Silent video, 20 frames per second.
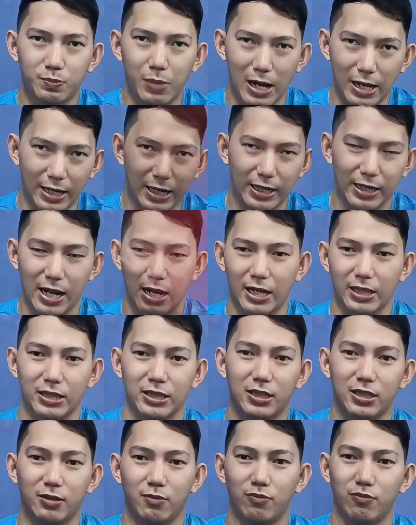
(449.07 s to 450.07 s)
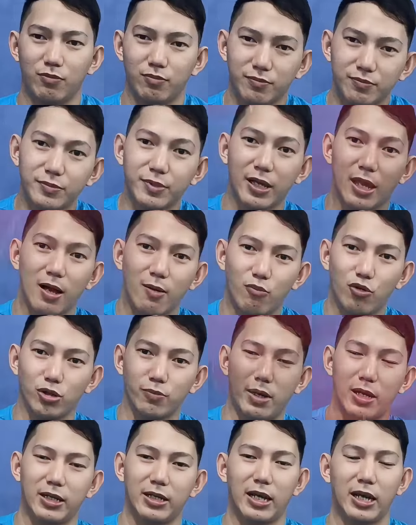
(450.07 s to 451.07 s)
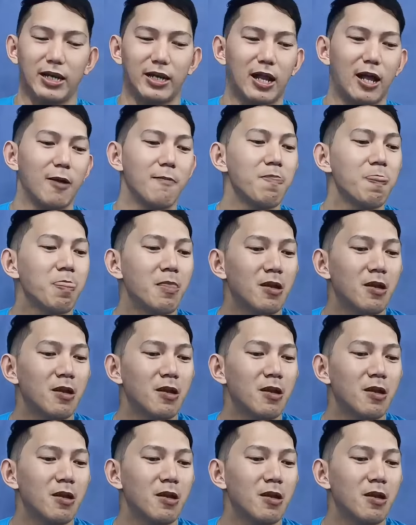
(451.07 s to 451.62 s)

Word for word: pakai raket ini ya buat mainnya enak